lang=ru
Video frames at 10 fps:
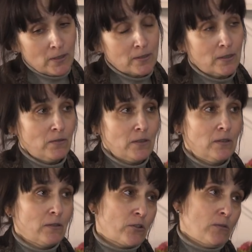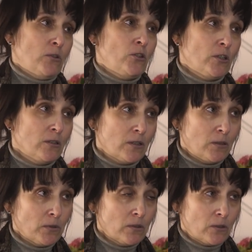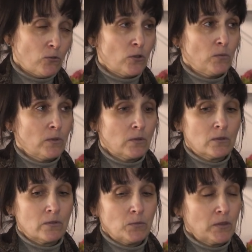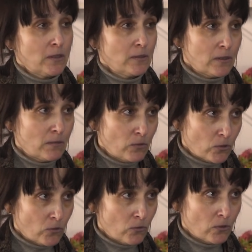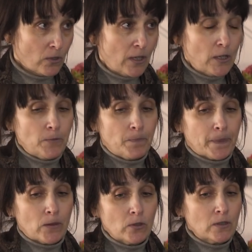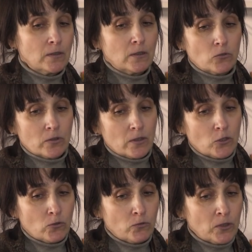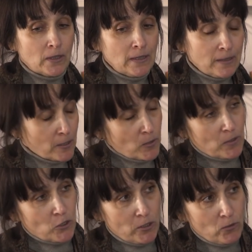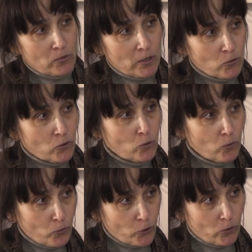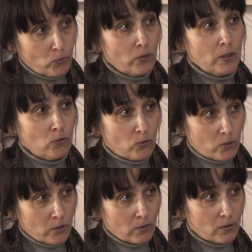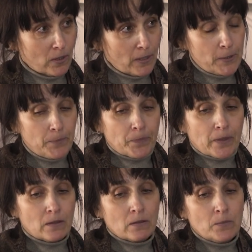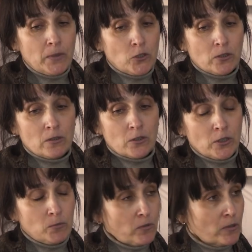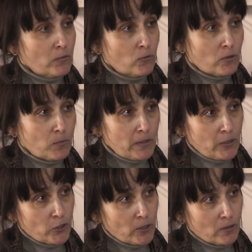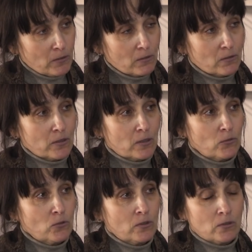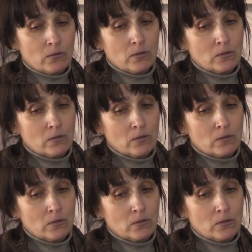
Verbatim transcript: и одревесневшими черенками, которые мы с вами срезаем весной. Но надо сразу сказать, что вот это размножение удается хуже, но удается. Опять же, это должны быть все равно теплички, все равно это э,